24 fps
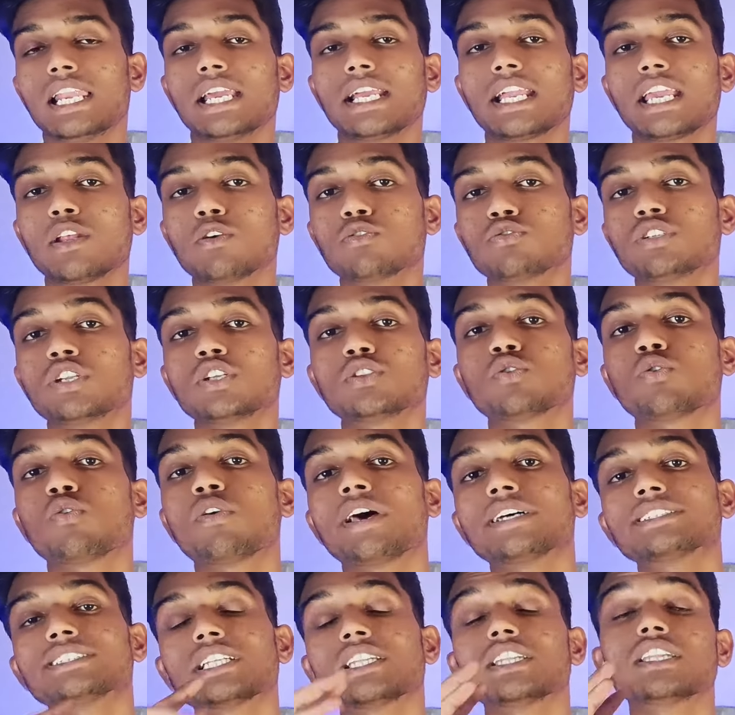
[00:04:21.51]
लेकिन उसने
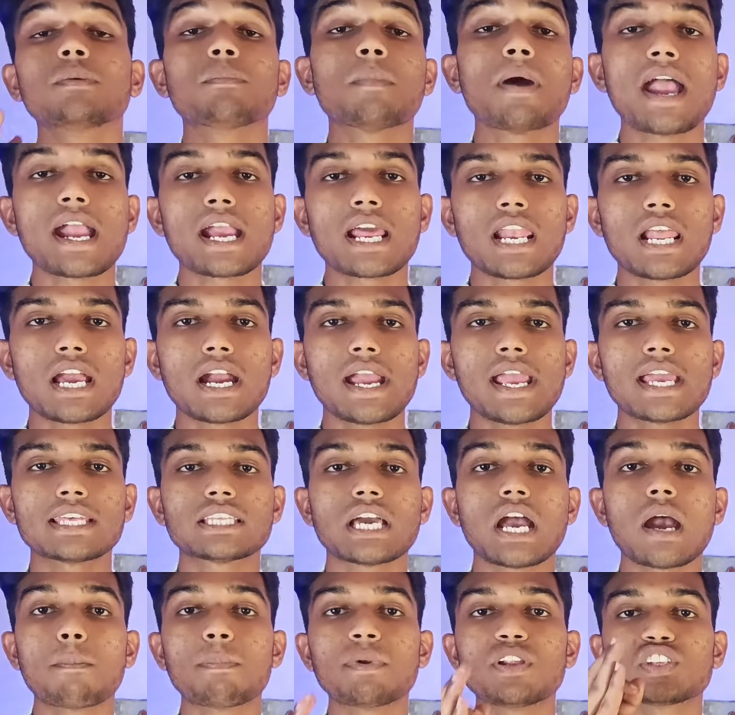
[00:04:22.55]
थोड़ा सा दिमाग लगाया
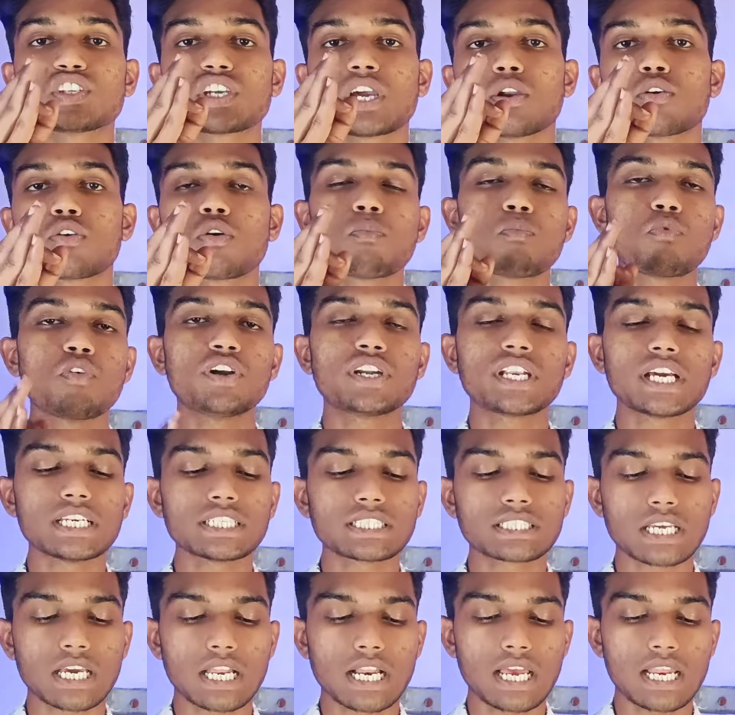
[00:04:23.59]
था अपने चैनल को
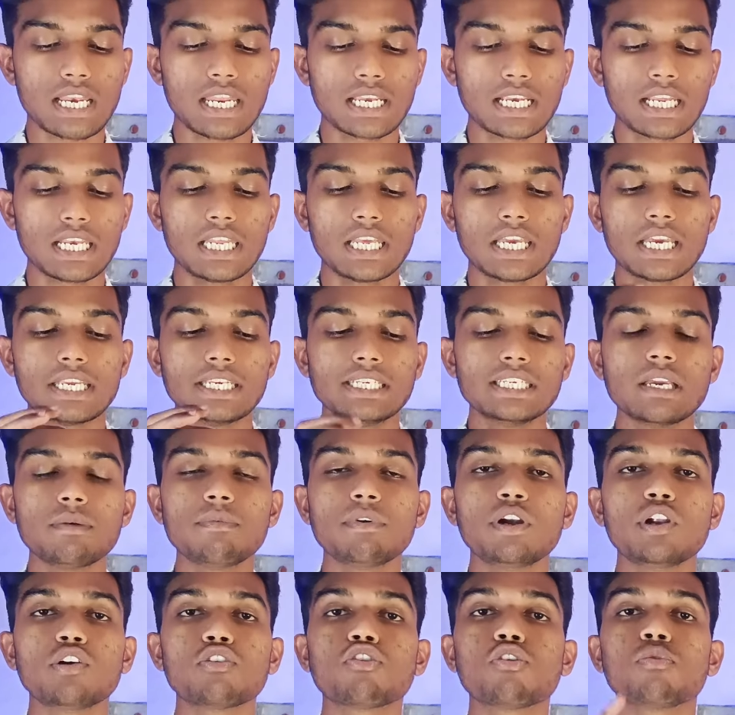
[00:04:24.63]
मोनिटाइज कराने के लिए
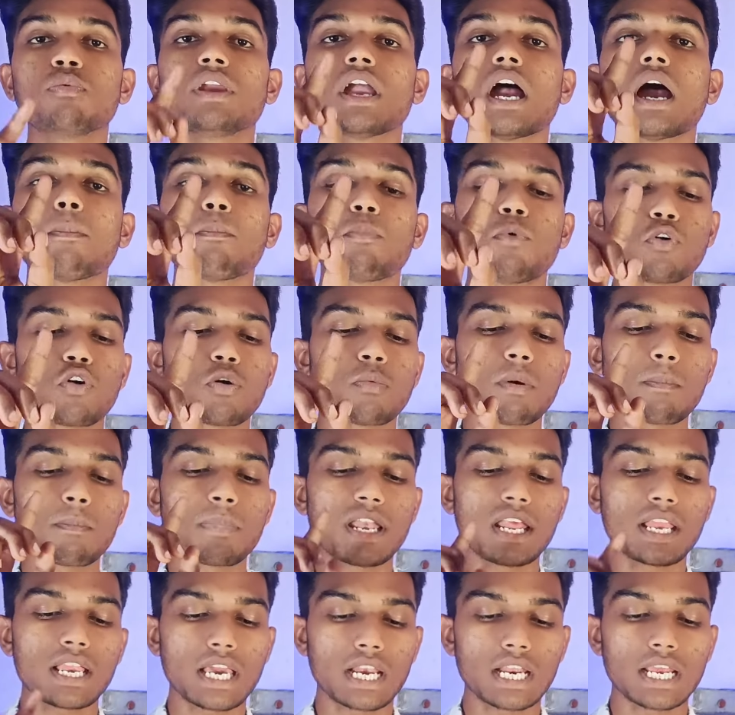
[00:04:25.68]
ये वीडियो को भी आप लोगों को
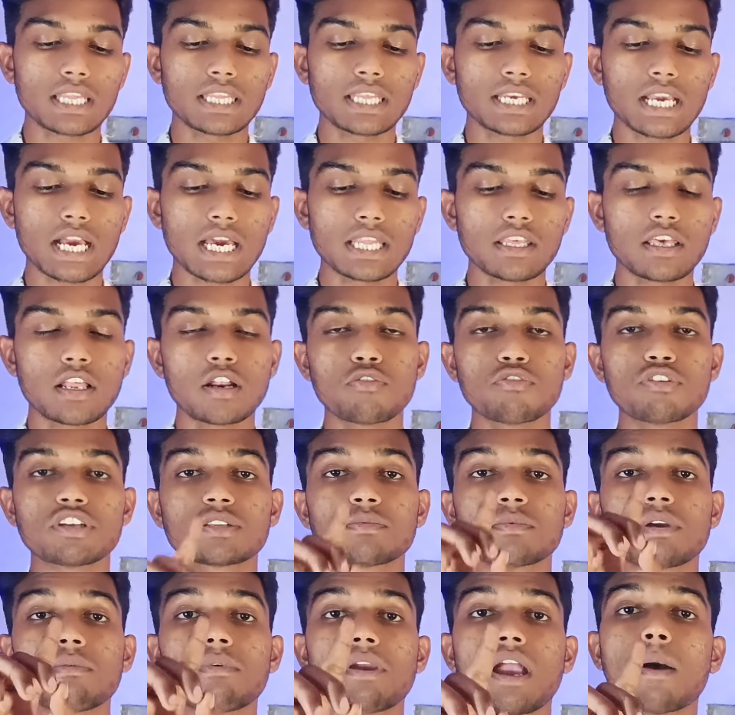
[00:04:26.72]
मैं प्ले करके दिखा दे रहा हूँ
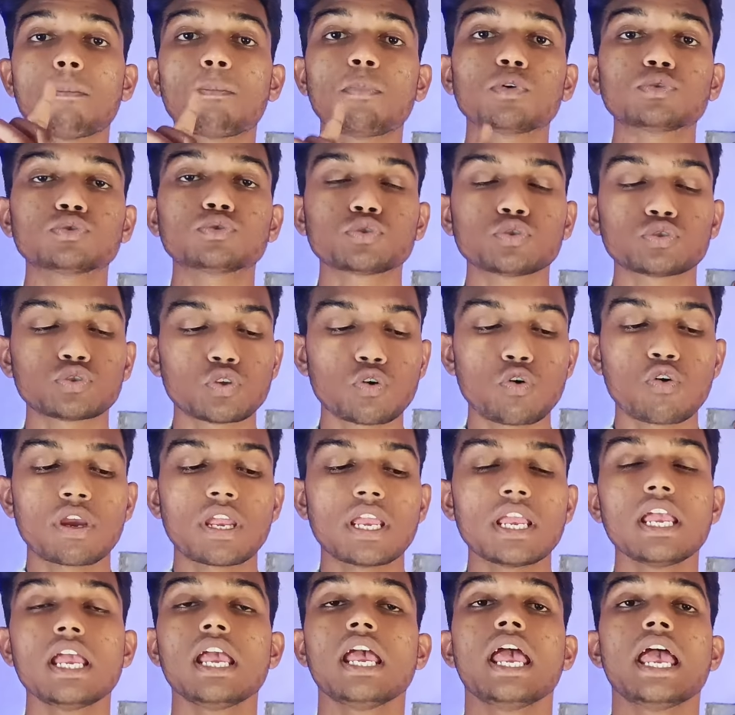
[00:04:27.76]
इसमें भी आप लोग सोचते हो
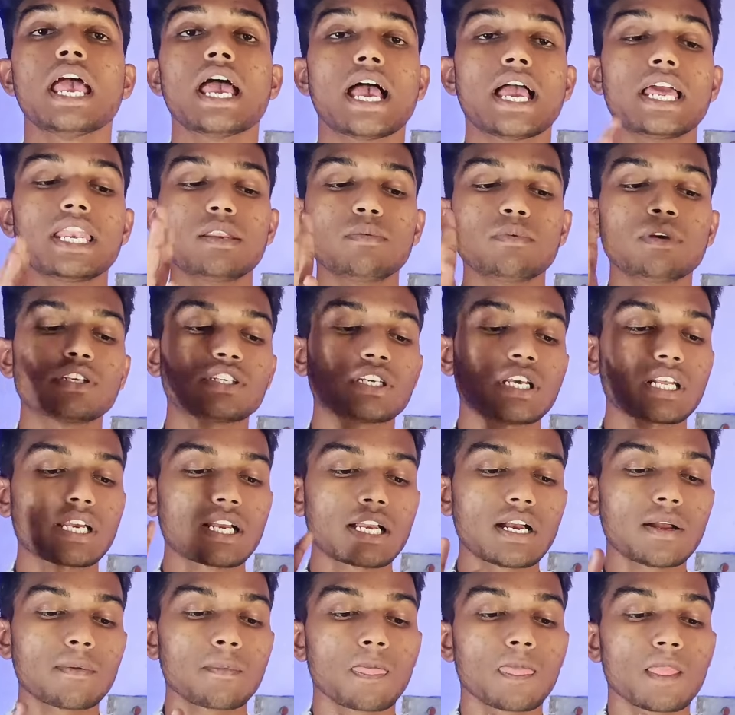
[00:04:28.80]

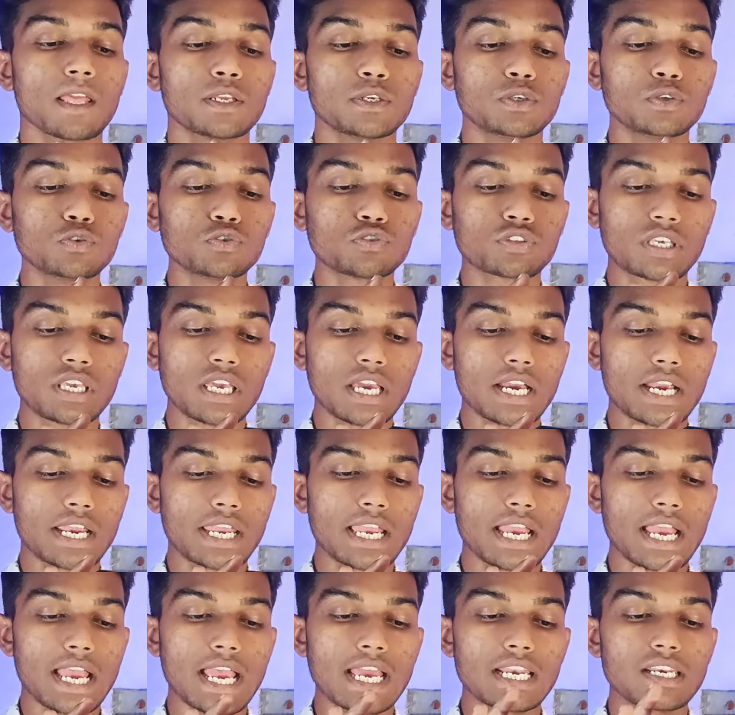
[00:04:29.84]
एनिमेशन का यूज़ किया
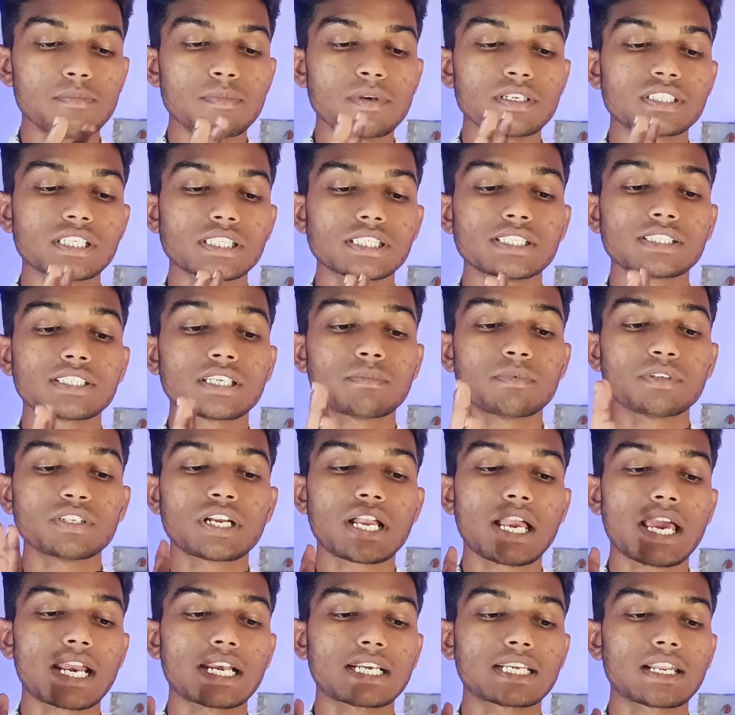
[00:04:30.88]
गया एनिमेशन से सभी
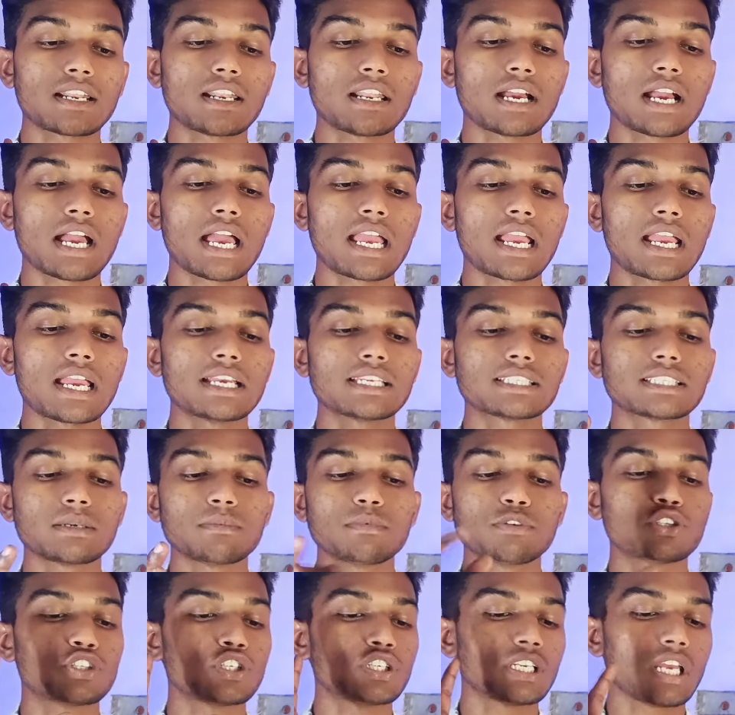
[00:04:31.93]
कैरेक्टर लगाए गए
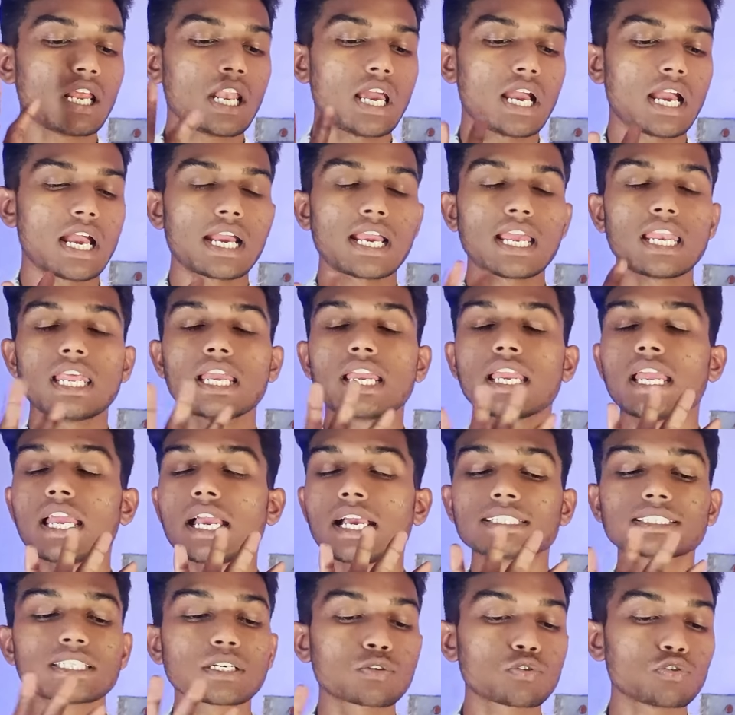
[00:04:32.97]
सभी चीज़ें लगा गई
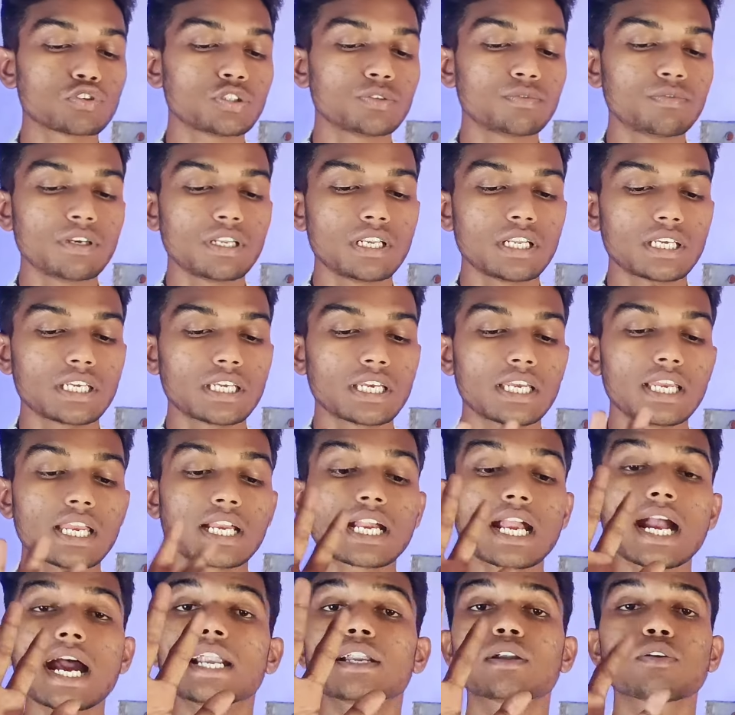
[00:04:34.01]
लेकिन ऐसा कुछ भी नहीं है
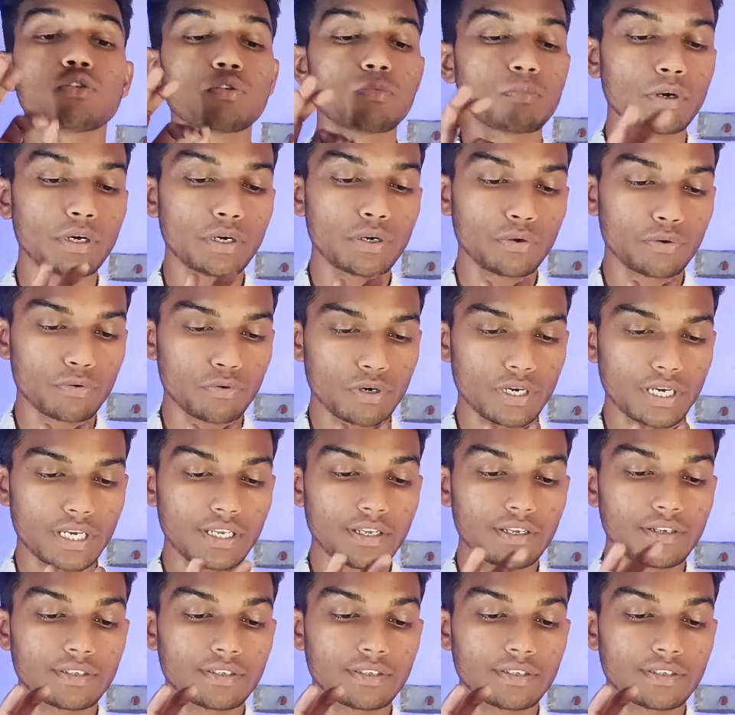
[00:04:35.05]
ये कार्टून वीडियो है